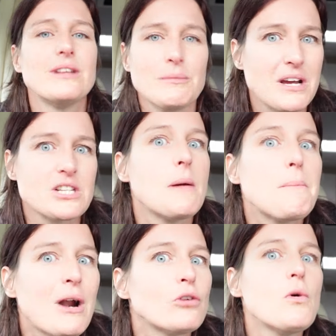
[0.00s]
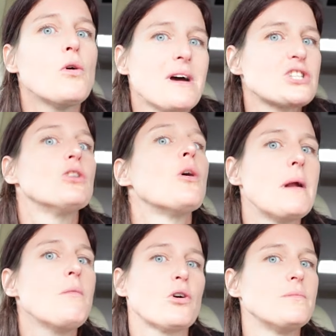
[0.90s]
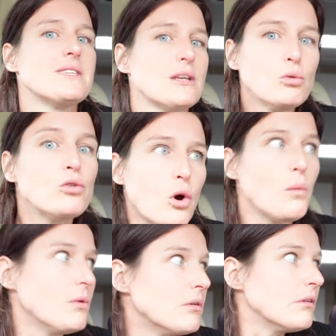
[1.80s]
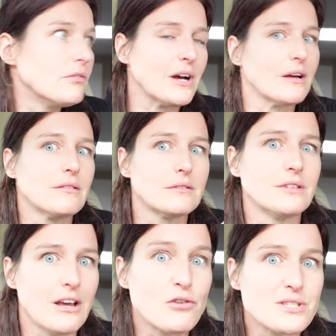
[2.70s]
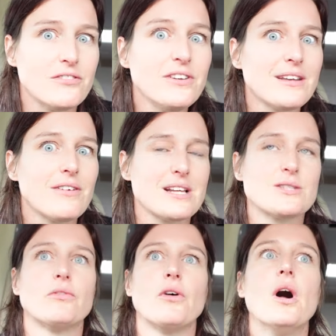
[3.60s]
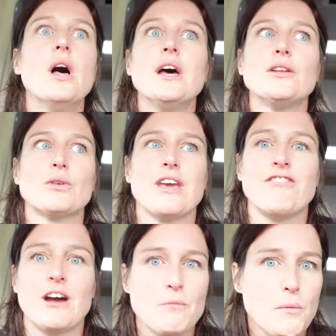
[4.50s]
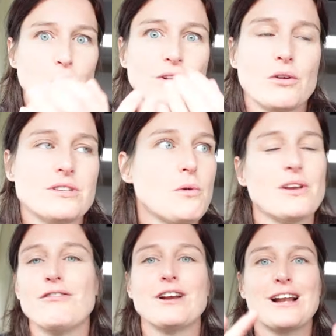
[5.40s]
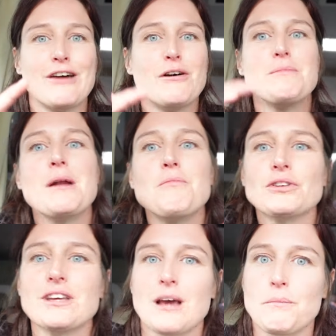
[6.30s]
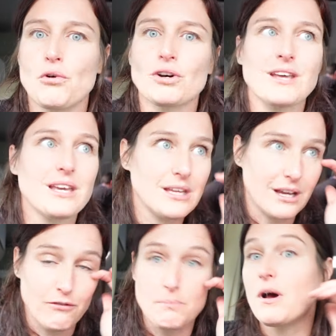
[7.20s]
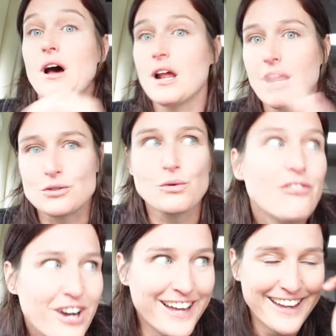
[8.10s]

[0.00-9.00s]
on ne marchait même pas lentement, on marchait normalement, comme des adultes normaux. Enfin, on avançait vite avec les enfants. Donc, il y a vraiment peu de ralentissement. Il y avait la famille allemande qui était un peu en retrait, qui n'arrivait pas à la suivre.